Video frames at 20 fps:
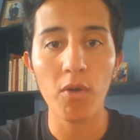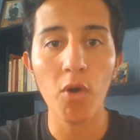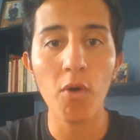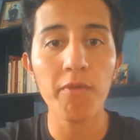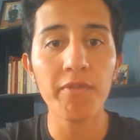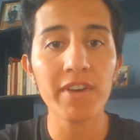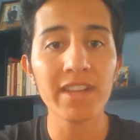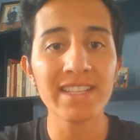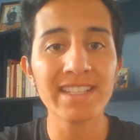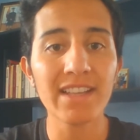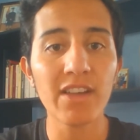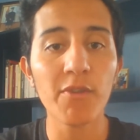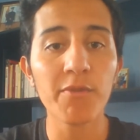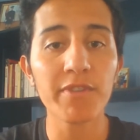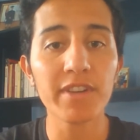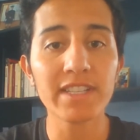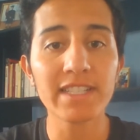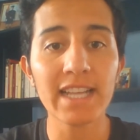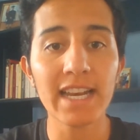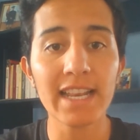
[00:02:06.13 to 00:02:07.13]

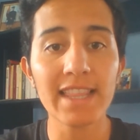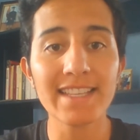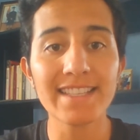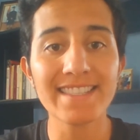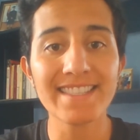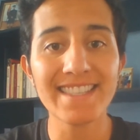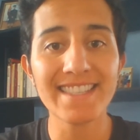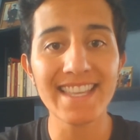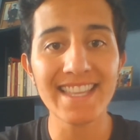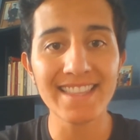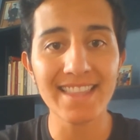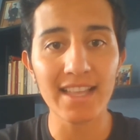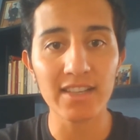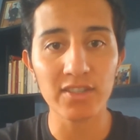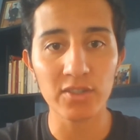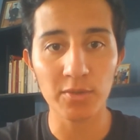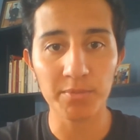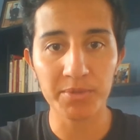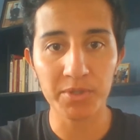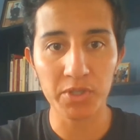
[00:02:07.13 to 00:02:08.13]
ofrecer,
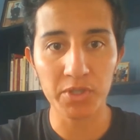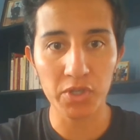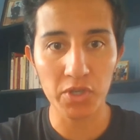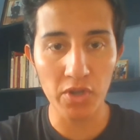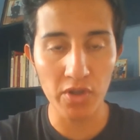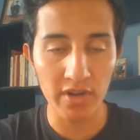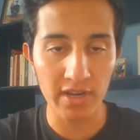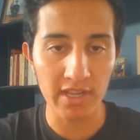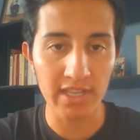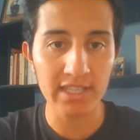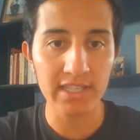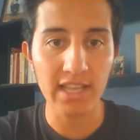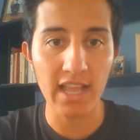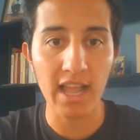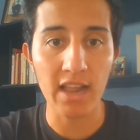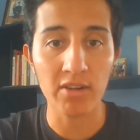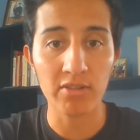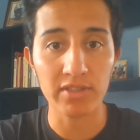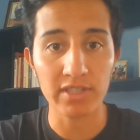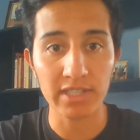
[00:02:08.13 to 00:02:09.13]
distintas opciones
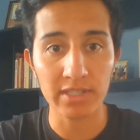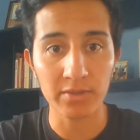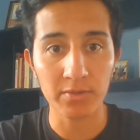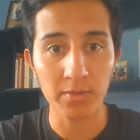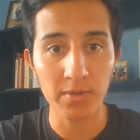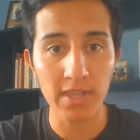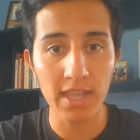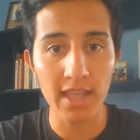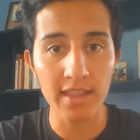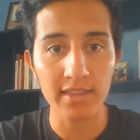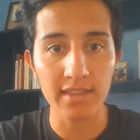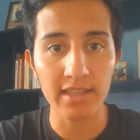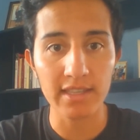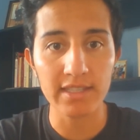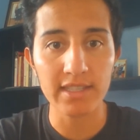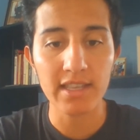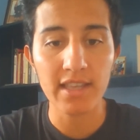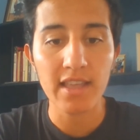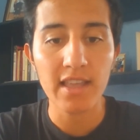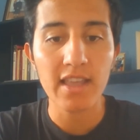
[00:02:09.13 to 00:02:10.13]
a los
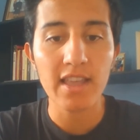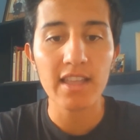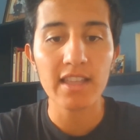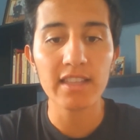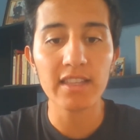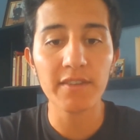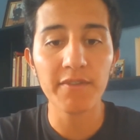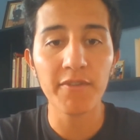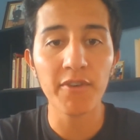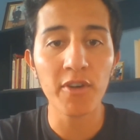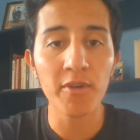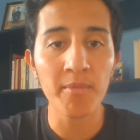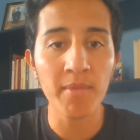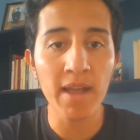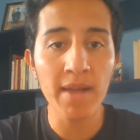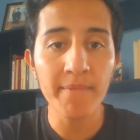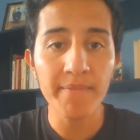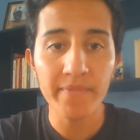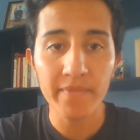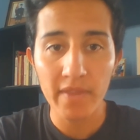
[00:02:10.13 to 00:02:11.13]
estudiantes, de
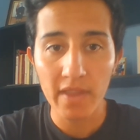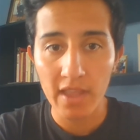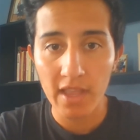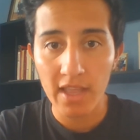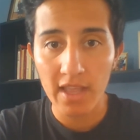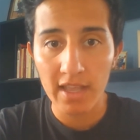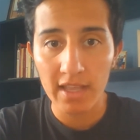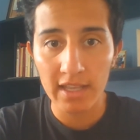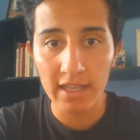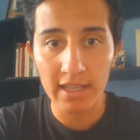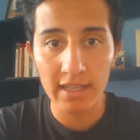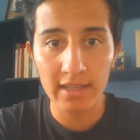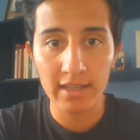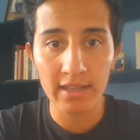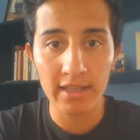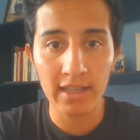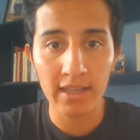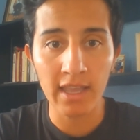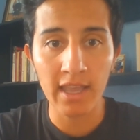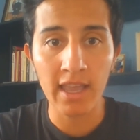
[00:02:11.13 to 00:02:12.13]
forma
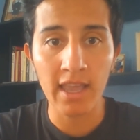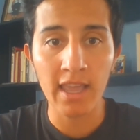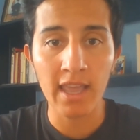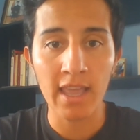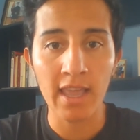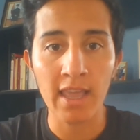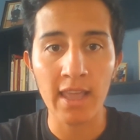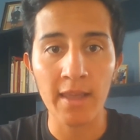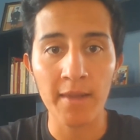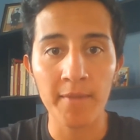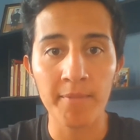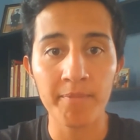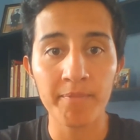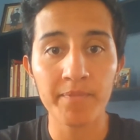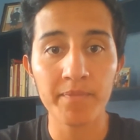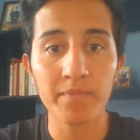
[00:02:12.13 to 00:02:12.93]
que,